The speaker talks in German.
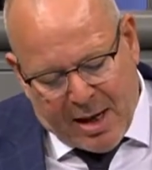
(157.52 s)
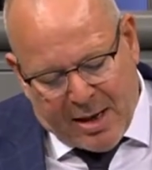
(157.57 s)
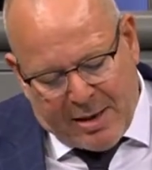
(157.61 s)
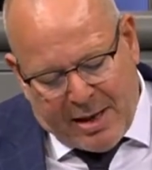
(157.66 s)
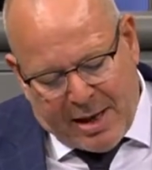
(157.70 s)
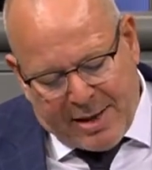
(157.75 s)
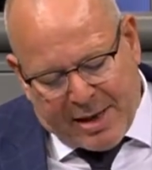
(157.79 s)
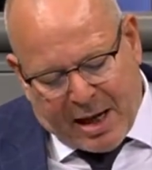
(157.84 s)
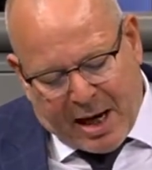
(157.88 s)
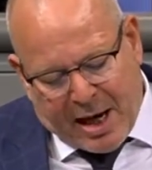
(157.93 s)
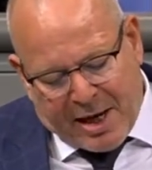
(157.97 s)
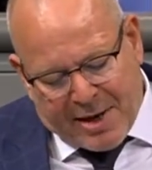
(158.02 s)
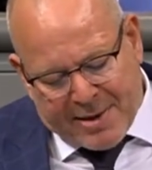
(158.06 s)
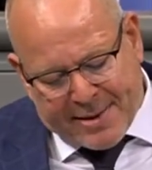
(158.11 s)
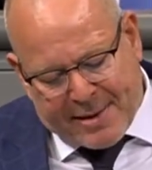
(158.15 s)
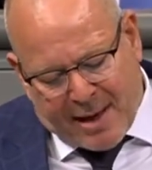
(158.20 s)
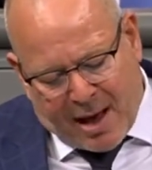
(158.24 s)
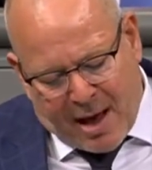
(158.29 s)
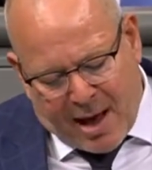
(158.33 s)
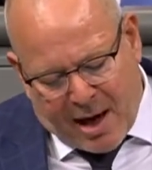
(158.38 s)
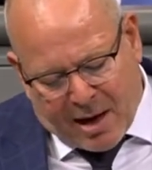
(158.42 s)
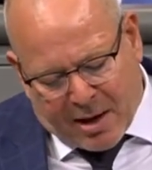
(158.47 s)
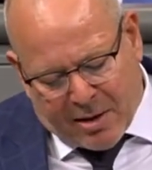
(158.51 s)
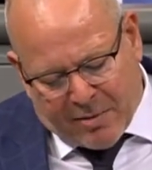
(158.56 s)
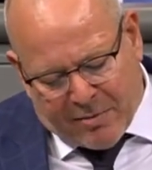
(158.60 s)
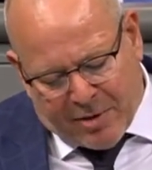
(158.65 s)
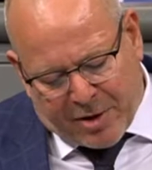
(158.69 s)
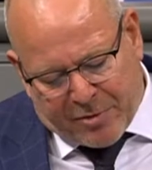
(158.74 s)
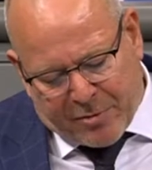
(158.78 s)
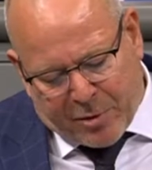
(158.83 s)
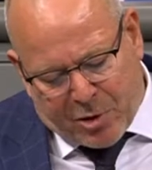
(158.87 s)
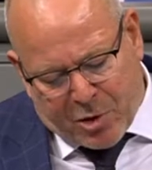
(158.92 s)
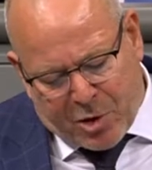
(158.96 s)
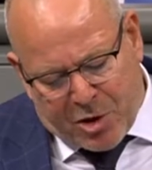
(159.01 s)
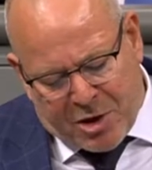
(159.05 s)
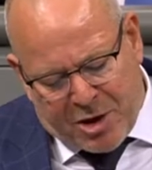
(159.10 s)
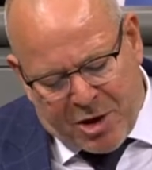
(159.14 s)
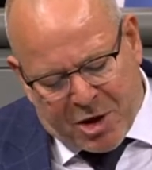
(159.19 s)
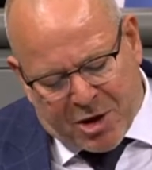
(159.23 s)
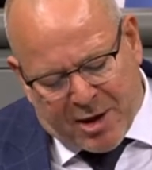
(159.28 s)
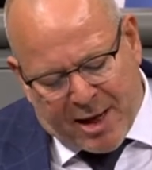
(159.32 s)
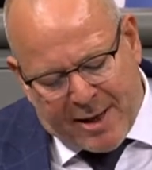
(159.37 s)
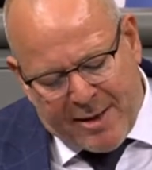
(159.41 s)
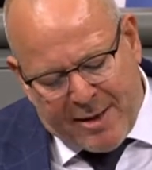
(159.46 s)
Diese Rechtslage wird durch die
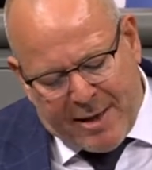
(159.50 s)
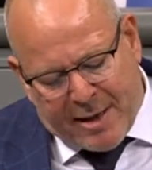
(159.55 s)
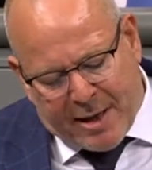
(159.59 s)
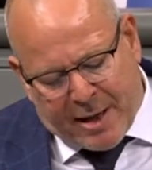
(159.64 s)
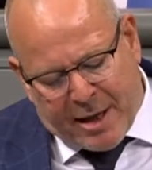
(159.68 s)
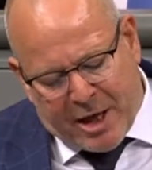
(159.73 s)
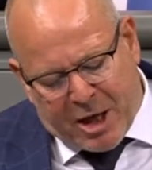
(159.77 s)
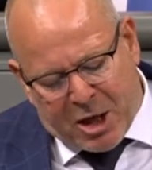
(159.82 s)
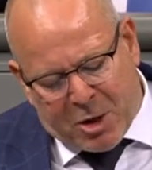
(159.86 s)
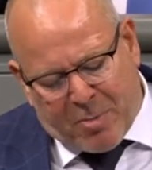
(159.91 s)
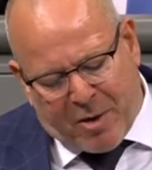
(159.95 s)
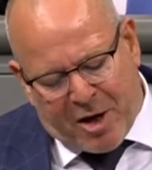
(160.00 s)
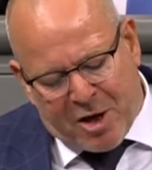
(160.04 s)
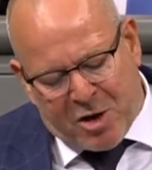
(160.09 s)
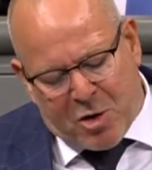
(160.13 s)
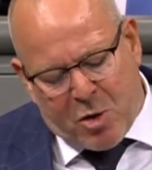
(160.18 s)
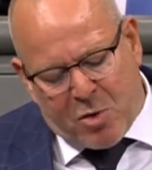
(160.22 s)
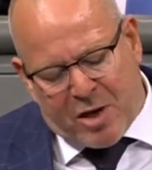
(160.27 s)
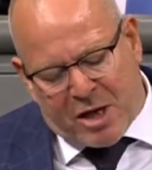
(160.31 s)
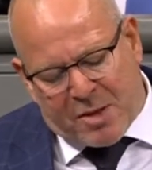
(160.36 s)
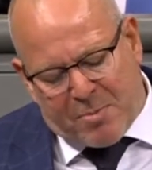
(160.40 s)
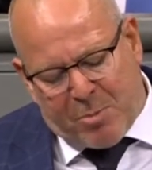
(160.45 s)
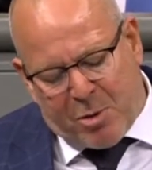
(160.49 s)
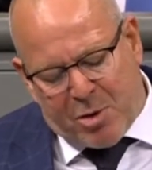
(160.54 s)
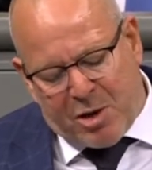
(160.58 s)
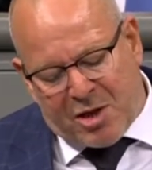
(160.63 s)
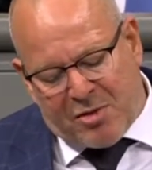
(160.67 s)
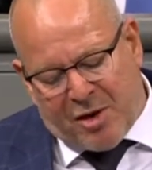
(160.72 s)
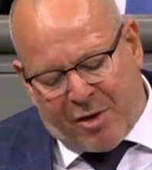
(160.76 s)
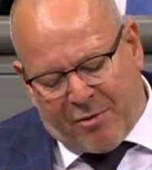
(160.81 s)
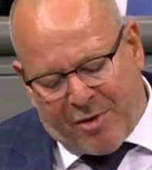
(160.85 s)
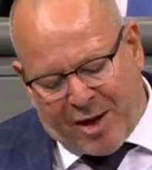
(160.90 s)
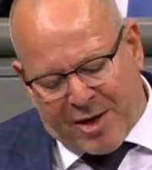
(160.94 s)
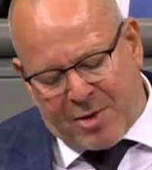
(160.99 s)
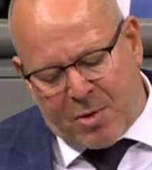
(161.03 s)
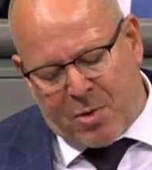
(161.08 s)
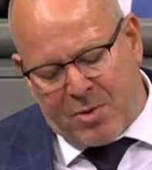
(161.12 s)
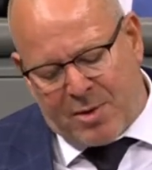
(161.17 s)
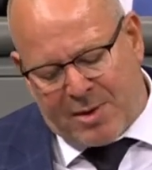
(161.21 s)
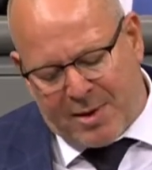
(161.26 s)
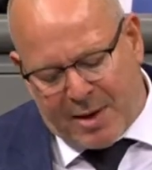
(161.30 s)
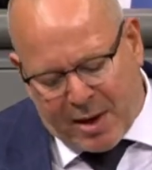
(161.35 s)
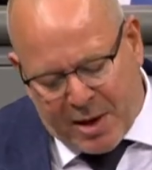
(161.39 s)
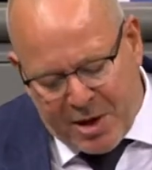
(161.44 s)
ständige Rechtsprechung des
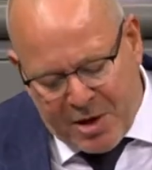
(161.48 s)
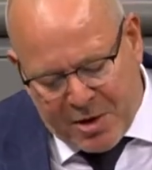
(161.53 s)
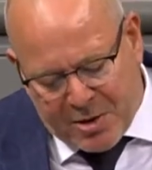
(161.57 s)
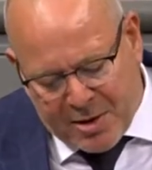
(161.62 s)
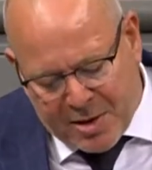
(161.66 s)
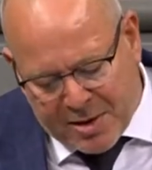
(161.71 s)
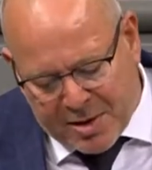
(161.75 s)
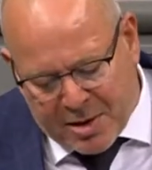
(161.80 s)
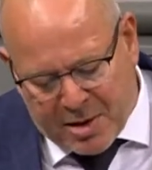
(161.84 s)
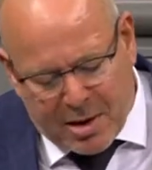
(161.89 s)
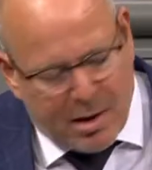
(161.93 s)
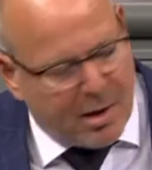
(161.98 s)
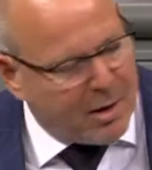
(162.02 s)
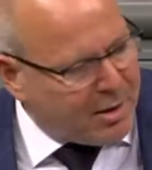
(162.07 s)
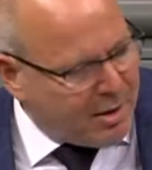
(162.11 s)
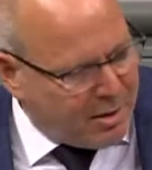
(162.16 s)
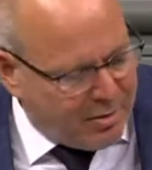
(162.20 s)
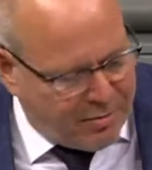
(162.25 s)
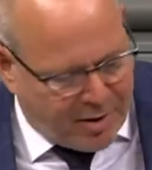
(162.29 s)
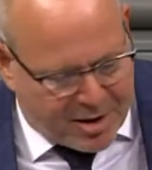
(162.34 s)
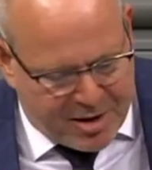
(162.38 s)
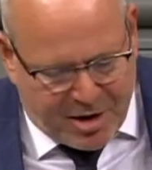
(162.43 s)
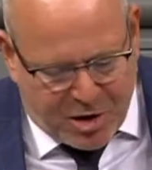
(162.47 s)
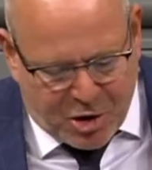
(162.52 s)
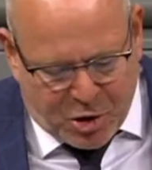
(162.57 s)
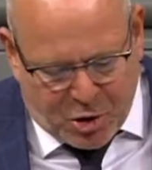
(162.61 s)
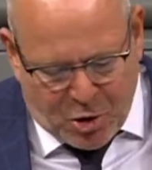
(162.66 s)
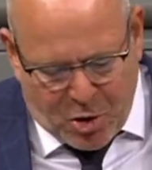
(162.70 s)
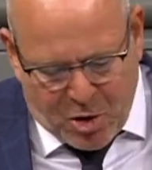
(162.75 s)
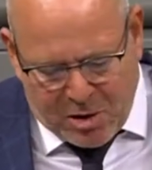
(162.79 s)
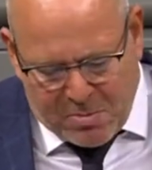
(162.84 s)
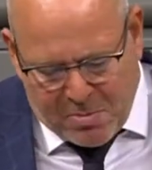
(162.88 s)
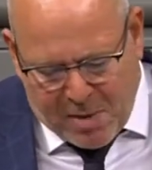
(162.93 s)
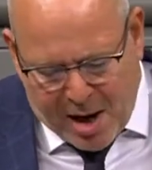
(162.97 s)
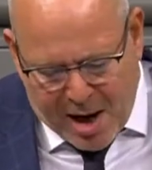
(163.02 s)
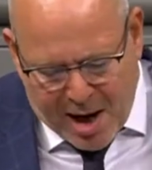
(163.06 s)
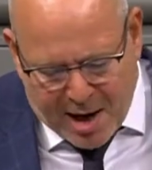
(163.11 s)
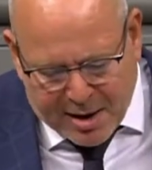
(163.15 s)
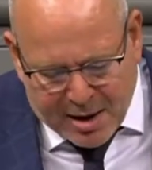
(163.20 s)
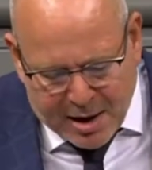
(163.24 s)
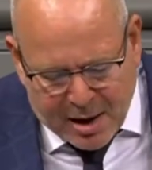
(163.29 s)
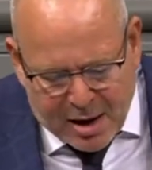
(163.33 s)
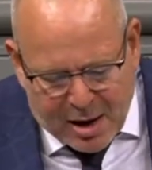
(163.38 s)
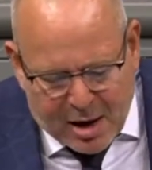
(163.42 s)
Bundesverfassungsgerichtes was sie stören
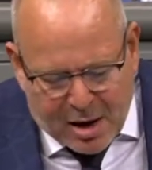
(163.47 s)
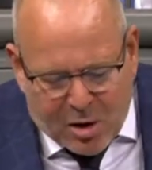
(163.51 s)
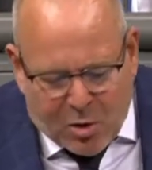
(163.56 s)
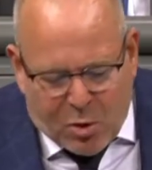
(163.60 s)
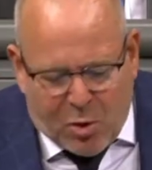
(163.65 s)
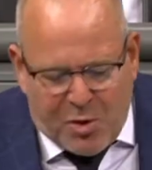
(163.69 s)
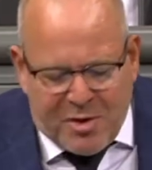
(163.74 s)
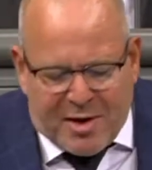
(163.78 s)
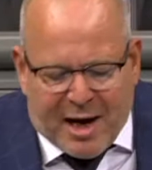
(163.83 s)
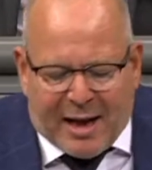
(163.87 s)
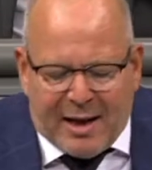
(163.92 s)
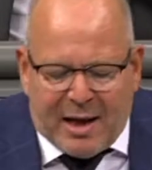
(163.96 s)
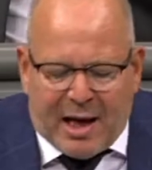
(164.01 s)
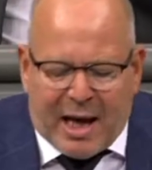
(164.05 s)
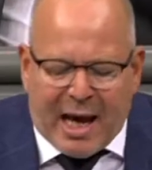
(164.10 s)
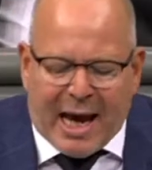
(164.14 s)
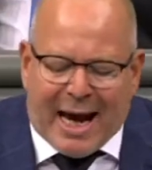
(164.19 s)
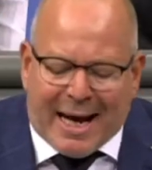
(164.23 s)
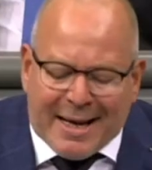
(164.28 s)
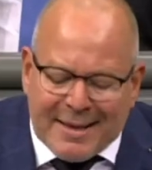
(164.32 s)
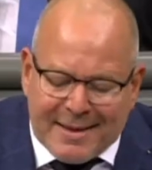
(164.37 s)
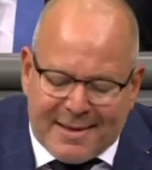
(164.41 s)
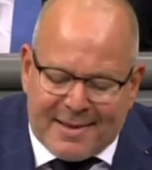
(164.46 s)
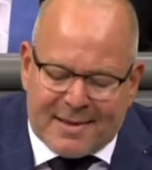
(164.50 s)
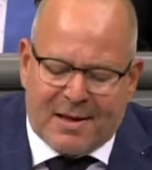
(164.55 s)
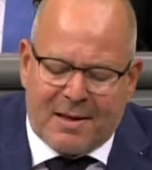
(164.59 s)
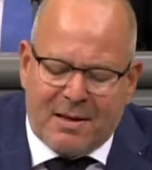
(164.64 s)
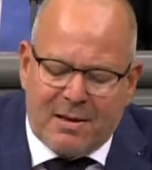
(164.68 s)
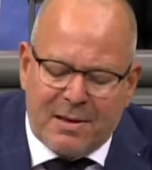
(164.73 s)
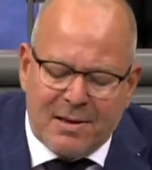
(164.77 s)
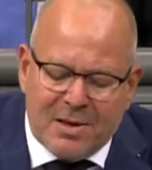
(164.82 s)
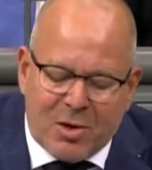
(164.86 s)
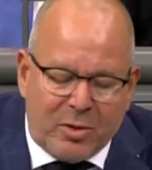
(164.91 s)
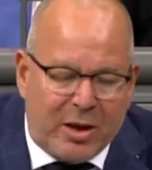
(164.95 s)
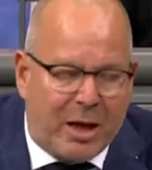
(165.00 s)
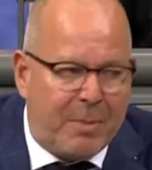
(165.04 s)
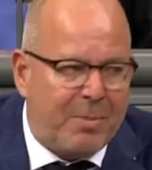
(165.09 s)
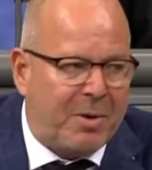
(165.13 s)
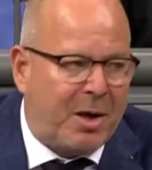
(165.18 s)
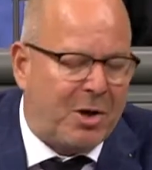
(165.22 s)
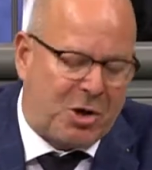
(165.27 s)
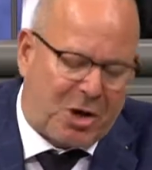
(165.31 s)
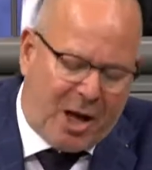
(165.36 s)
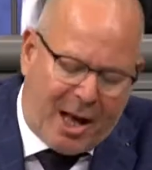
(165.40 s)
mag, und aller
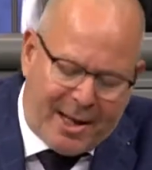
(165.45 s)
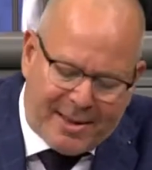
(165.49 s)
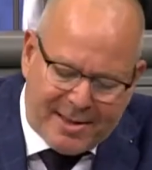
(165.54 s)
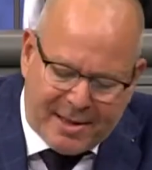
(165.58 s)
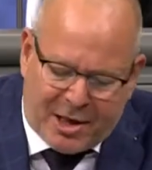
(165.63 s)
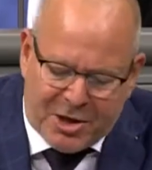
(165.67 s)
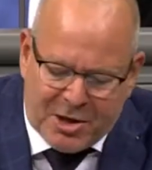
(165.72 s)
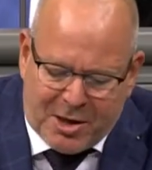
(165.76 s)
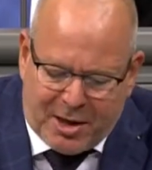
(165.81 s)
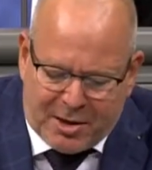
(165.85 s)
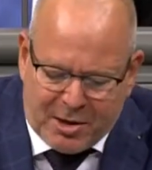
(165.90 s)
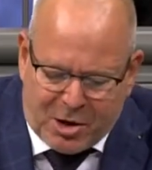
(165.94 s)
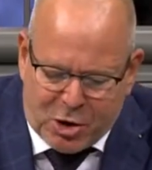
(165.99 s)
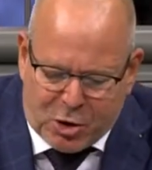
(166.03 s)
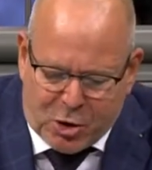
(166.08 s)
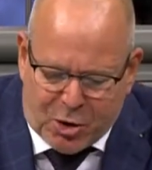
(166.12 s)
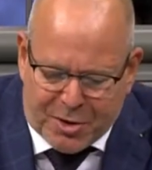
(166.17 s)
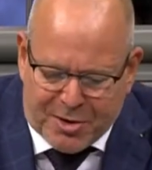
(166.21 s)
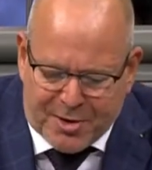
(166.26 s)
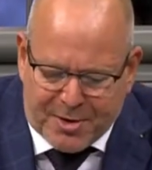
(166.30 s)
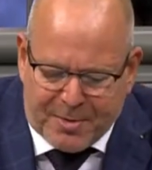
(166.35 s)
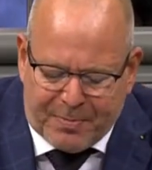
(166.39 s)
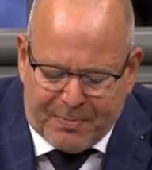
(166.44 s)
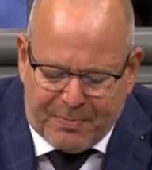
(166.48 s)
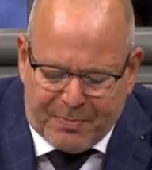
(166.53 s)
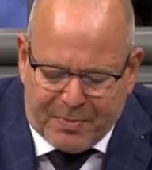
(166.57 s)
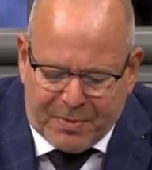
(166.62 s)
ernstzunehmender Staatsrechtler gestützt.